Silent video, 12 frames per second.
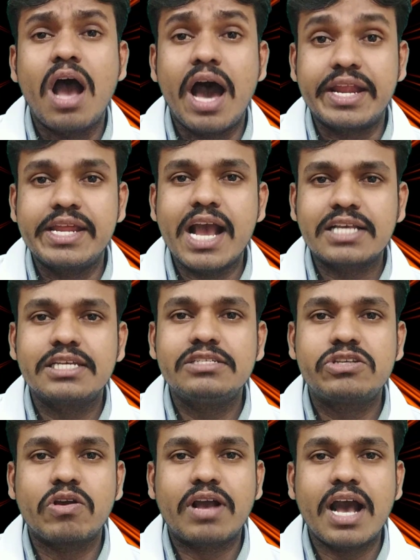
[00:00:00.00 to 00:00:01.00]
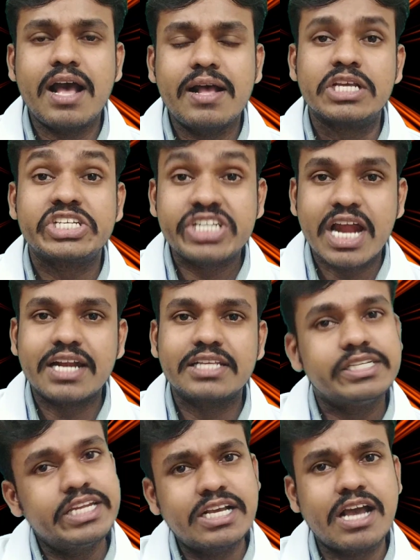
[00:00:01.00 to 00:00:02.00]
ఆ రియాక్షన్స్ యొక్క
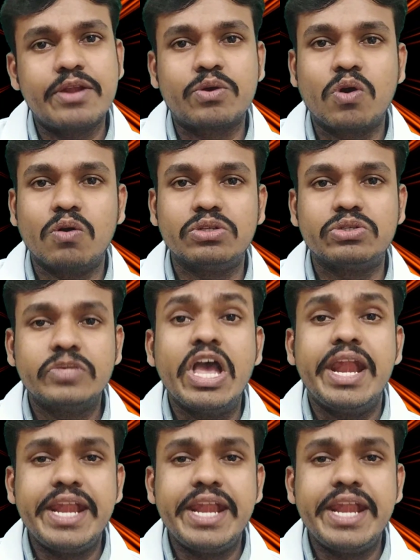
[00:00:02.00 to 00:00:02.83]
స్ట్రాటజీని కనుక్కోవచ్చు